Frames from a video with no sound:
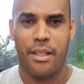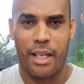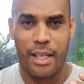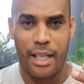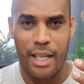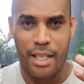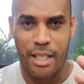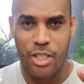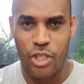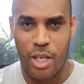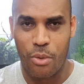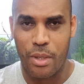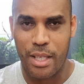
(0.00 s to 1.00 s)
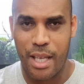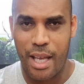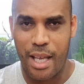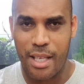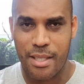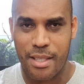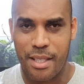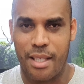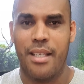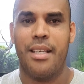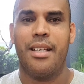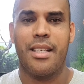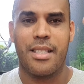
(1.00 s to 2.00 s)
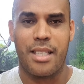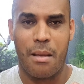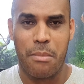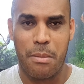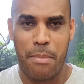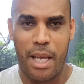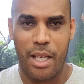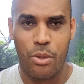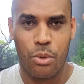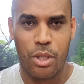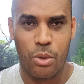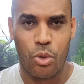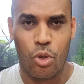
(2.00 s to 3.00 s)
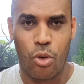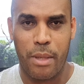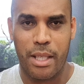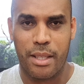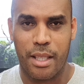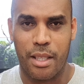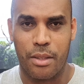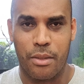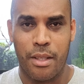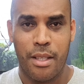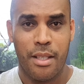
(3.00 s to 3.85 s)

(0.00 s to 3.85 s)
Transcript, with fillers: A galera que já conhece sabe bem do que eu estou comentando.